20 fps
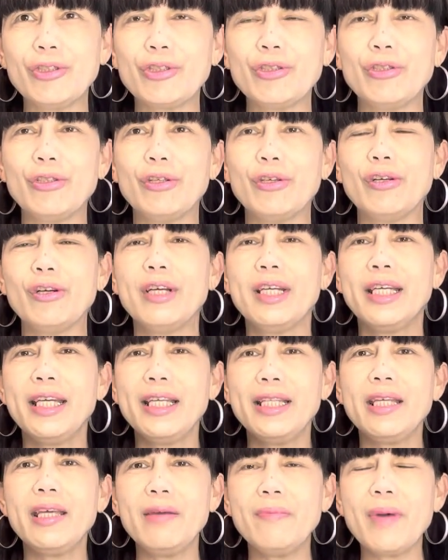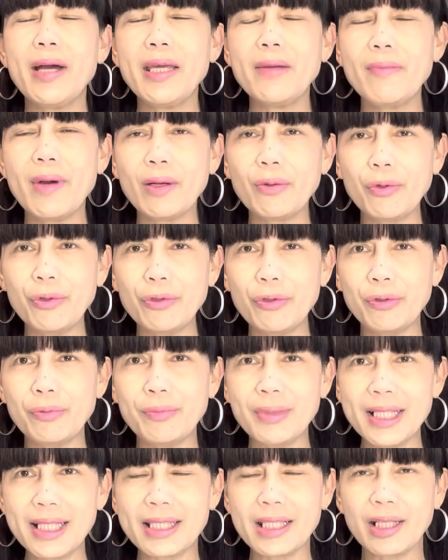So, iniiba-iba ko yung
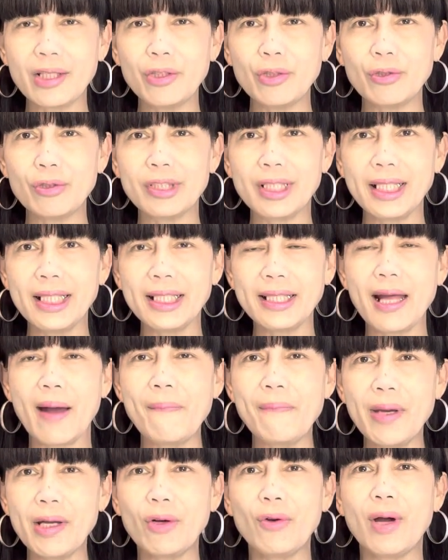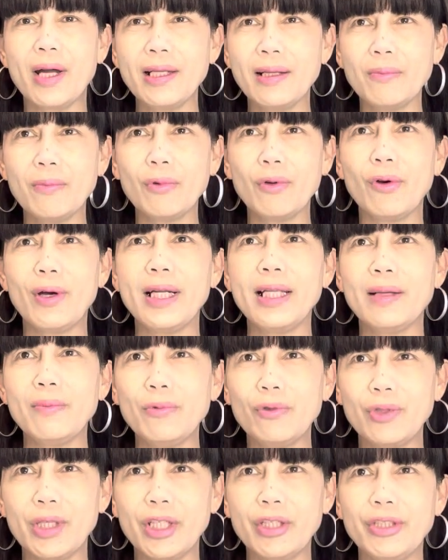minsan yung salita, pero alam ko, alam
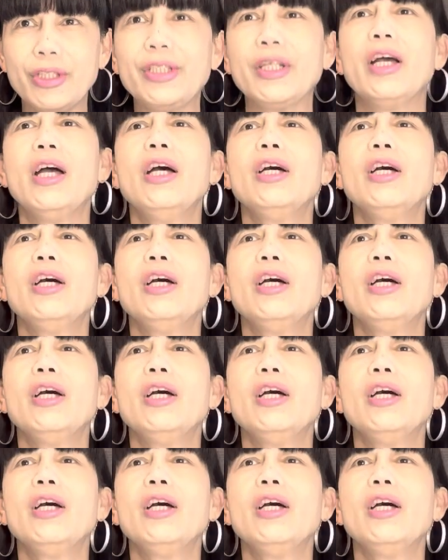nyo na yon.